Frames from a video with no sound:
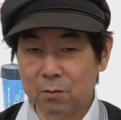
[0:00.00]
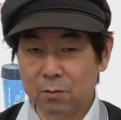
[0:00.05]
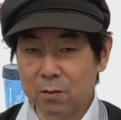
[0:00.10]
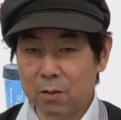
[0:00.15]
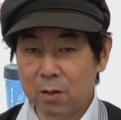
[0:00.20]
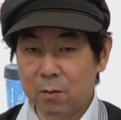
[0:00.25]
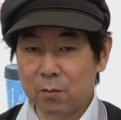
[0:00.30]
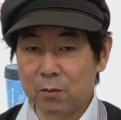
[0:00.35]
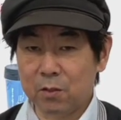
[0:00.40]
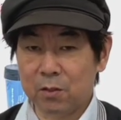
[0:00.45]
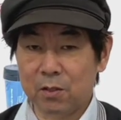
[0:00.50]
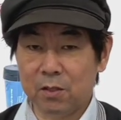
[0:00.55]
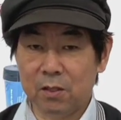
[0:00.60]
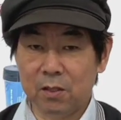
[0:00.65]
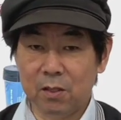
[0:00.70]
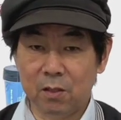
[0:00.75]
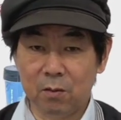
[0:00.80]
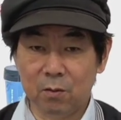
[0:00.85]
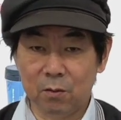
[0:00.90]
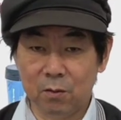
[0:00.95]
のかもしれ
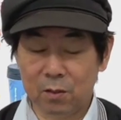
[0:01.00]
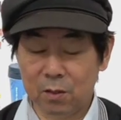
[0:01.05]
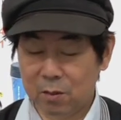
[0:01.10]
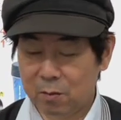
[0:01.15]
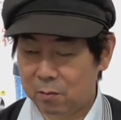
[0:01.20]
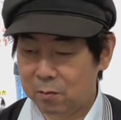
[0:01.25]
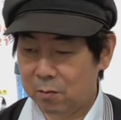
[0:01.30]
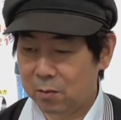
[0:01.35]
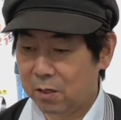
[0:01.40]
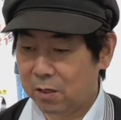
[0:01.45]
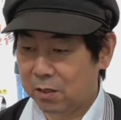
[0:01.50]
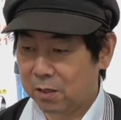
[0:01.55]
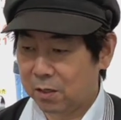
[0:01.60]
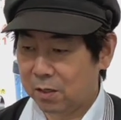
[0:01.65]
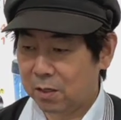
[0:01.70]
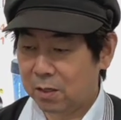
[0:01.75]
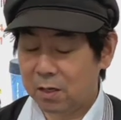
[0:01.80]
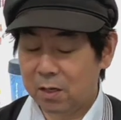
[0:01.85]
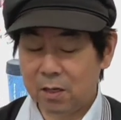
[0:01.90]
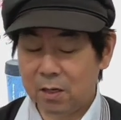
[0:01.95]
ないのでまあ一
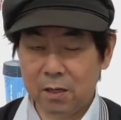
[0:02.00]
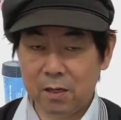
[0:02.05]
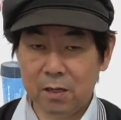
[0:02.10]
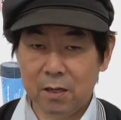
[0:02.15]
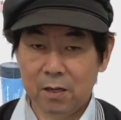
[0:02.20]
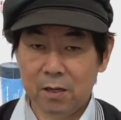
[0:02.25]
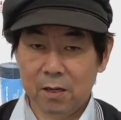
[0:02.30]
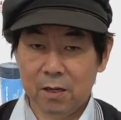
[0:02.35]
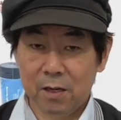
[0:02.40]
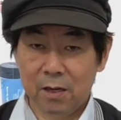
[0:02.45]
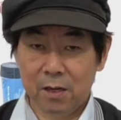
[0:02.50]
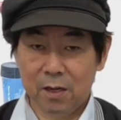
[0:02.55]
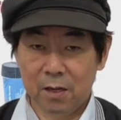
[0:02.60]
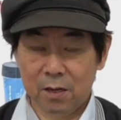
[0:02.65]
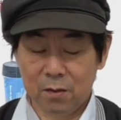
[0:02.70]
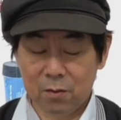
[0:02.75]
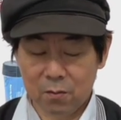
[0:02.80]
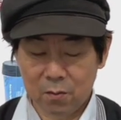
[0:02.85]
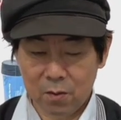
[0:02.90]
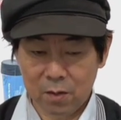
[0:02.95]
回、
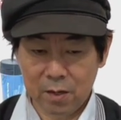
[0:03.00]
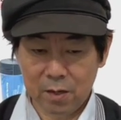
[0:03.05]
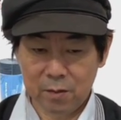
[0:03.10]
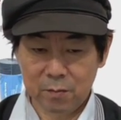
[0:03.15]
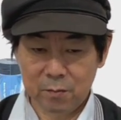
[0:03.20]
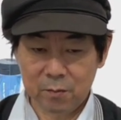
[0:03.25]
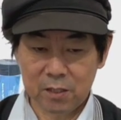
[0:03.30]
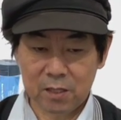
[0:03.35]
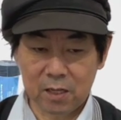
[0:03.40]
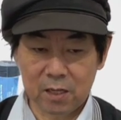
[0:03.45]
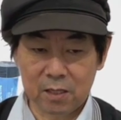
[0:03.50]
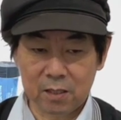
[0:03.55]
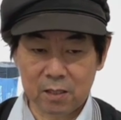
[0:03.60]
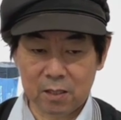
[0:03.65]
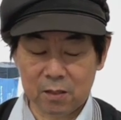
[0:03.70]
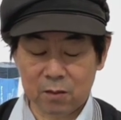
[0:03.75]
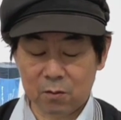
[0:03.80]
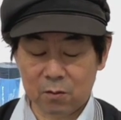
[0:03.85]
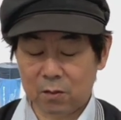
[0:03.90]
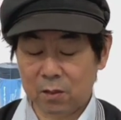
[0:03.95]
えー、誤配みたい
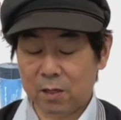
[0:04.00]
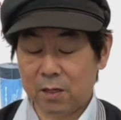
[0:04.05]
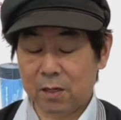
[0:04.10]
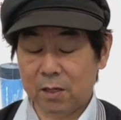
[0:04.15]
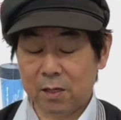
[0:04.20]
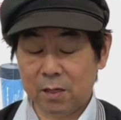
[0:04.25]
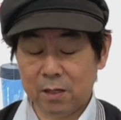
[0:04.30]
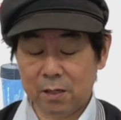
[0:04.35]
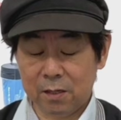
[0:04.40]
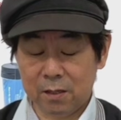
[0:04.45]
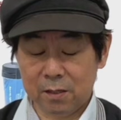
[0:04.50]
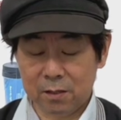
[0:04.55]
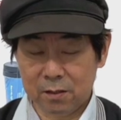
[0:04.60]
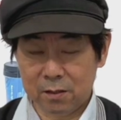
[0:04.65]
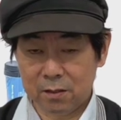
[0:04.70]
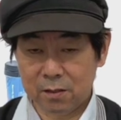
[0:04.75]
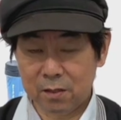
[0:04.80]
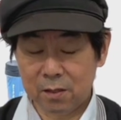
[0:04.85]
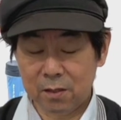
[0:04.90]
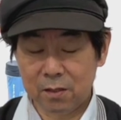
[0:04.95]
なので、えー、
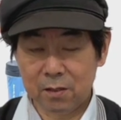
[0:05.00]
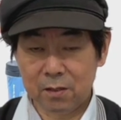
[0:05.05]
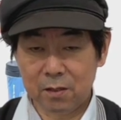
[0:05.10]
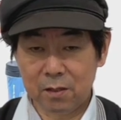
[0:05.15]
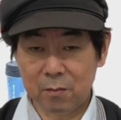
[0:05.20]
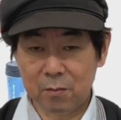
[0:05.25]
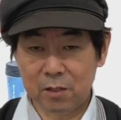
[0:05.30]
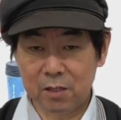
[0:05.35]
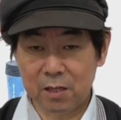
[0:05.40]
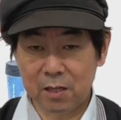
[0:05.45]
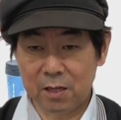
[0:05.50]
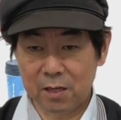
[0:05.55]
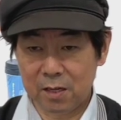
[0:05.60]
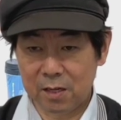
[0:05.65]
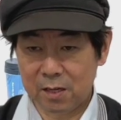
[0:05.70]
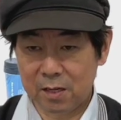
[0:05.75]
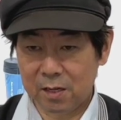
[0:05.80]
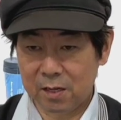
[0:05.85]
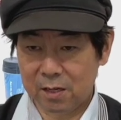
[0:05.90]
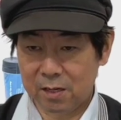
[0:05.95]
実験してみ
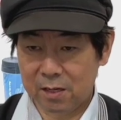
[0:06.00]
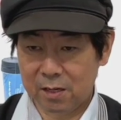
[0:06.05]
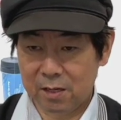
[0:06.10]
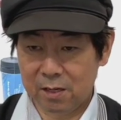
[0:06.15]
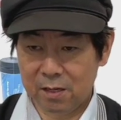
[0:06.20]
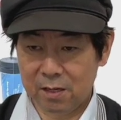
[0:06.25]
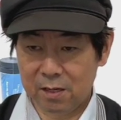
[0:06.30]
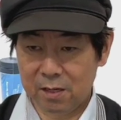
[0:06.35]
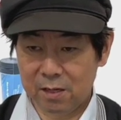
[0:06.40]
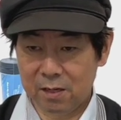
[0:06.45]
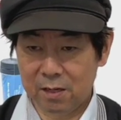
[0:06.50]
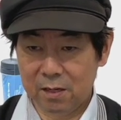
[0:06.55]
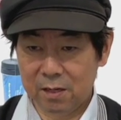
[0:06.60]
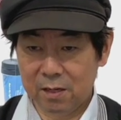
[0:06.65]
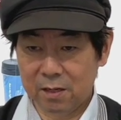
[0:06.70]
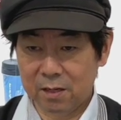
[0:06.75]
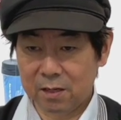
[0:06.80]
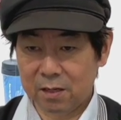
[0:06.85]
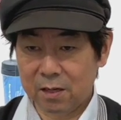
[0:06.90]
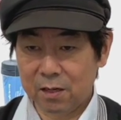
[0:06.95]
て、
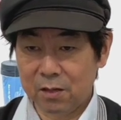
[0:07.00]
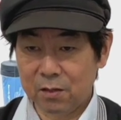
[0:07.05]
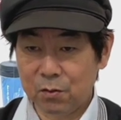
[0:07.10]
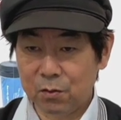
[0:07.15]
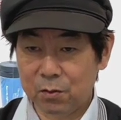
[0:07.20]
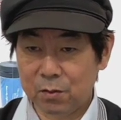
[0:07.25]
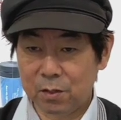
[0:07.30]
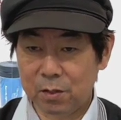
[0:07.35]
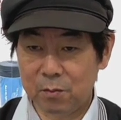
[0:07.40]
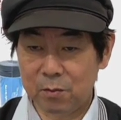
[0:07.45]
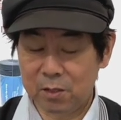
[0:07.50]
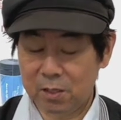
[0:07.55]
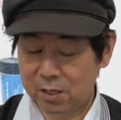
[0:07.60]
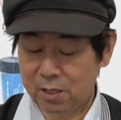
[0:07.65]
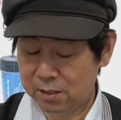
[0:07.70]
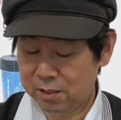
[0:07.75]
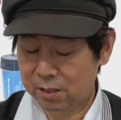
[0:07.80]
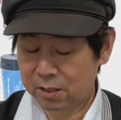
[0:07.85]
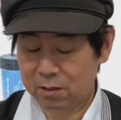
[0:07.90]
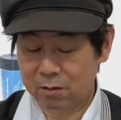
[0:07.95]
えー、検証してみ
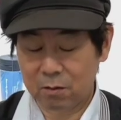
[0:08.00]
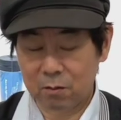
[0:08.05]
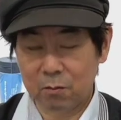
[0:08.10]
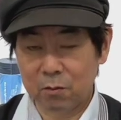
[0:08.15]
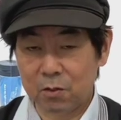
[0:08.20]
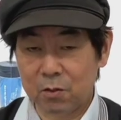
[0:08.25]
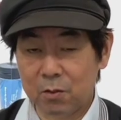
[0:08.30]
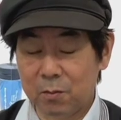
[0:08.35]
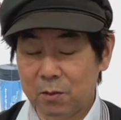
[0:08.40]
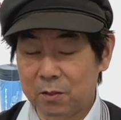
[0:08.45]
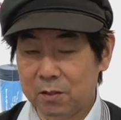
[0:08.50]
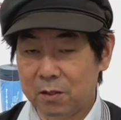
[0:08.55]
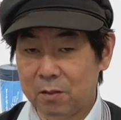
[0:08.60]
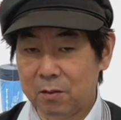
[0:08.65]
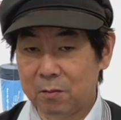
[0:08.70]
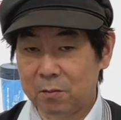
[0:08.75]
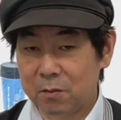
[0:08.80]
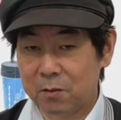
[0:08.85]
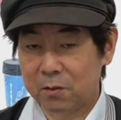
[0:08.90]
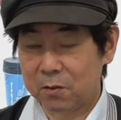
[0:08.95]
たいなとは思ってますけ
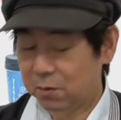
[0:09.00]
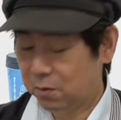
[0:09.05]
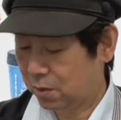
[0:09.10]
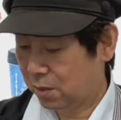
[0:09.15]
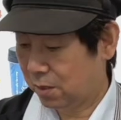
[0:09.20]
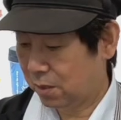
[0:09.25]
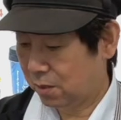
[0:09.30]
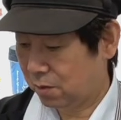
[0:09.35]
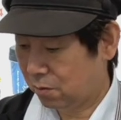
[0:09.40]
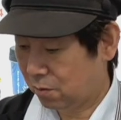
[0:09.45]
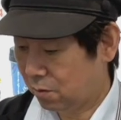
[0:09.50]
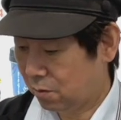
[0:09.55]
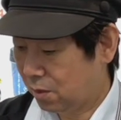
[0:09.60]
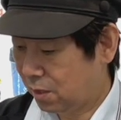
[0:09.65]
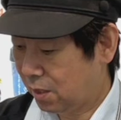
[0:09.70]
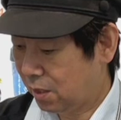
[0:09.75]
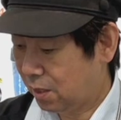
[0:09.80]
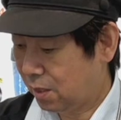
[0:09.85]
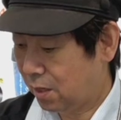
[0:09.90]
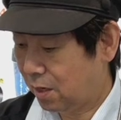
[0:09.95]
ども、えー、そこ
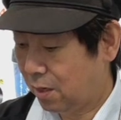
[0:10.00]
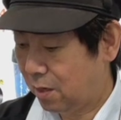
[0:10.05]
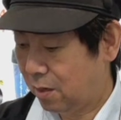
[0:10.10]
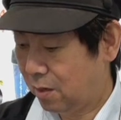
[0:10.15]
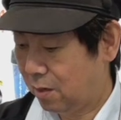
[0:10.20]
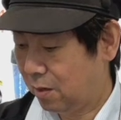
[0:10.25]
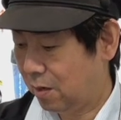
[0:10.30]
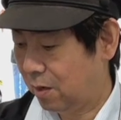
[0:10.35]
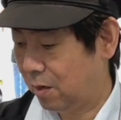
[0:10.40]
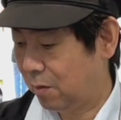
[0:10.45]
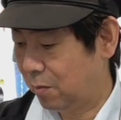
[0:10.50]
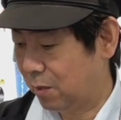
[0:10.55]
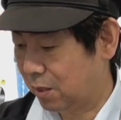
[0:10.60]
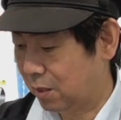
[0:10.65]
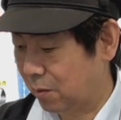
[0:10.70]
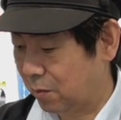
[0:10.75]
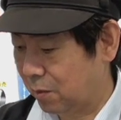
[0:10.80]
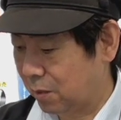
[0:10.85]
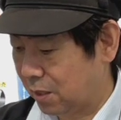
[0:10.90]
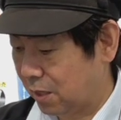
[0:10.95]
ら辺があま
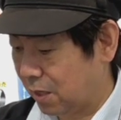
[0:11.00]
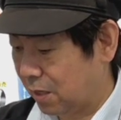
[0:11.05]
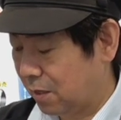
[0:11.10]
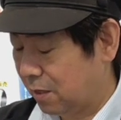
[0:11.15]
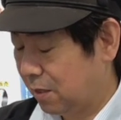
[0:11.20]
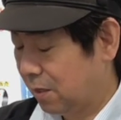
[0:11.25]
だまだ、